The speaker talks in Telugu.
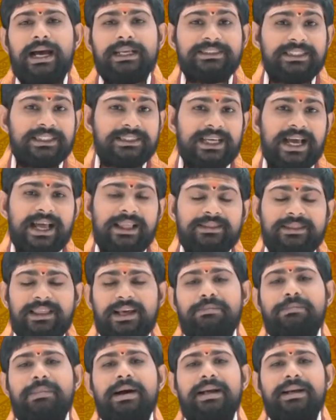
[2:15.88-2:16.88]
అంచేత
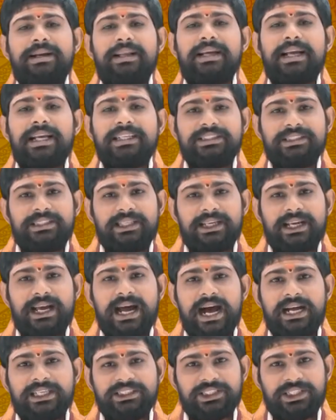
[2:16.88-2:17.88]
ధర్మాన్ని ఖచ్చితంగా
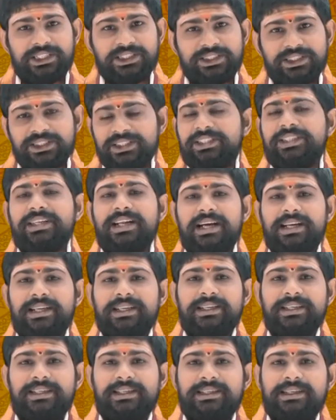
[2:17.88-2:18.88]
ఆచరించి
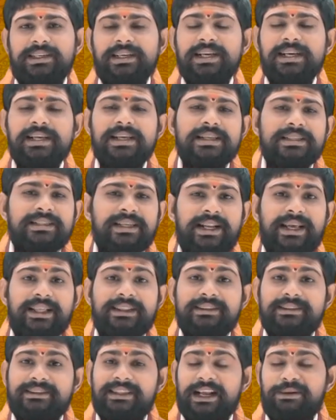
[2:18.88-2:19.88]
తీరాలి సరే
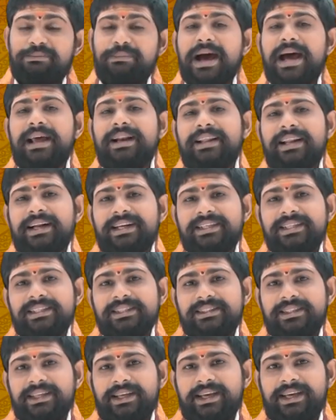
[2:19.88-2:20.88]
ధర్మాన్ని
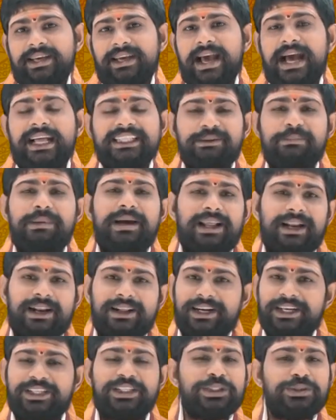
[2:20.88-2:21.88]
రక్షిస్తే అది మనల్ని
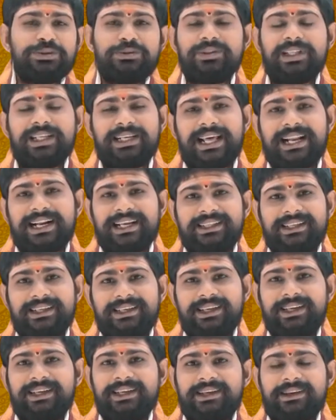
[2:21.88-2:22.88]
రక్షిస్తుంది అన్నారు
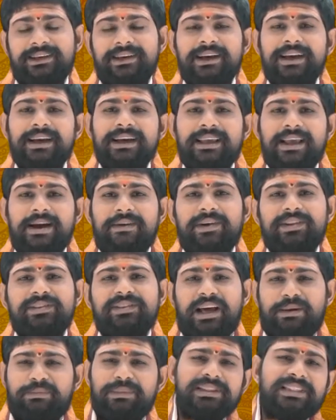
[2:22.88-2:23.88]
కదండి ఏమంటే
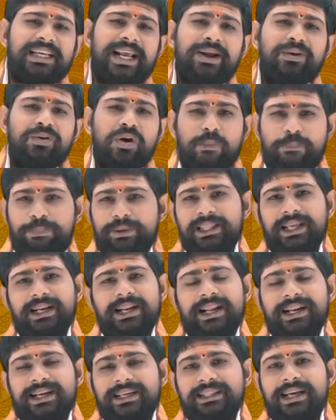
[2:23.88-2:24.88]
ధర్మం చాలా
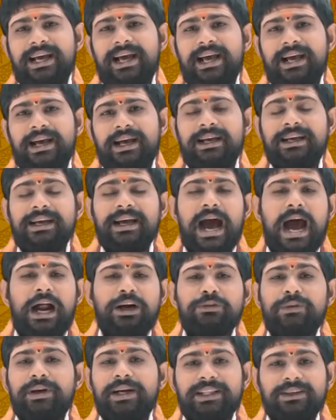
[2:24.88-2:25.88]
గొప్పదన్నారు కదా
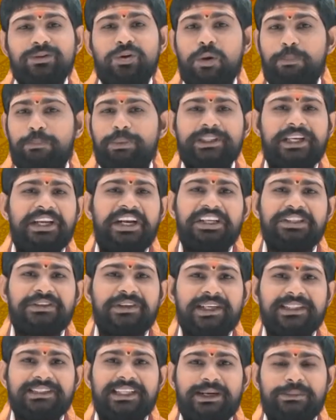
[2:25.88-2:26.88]
అటువంటి
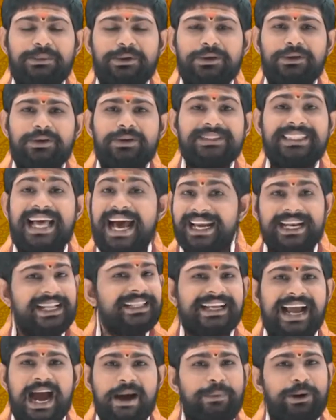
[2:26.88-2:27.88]
గొప్పదైనటువంటి ధర్మం దాన్ని
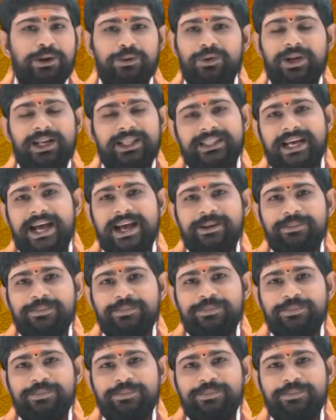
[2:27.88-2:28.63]
అది కాపాడుకోలేదా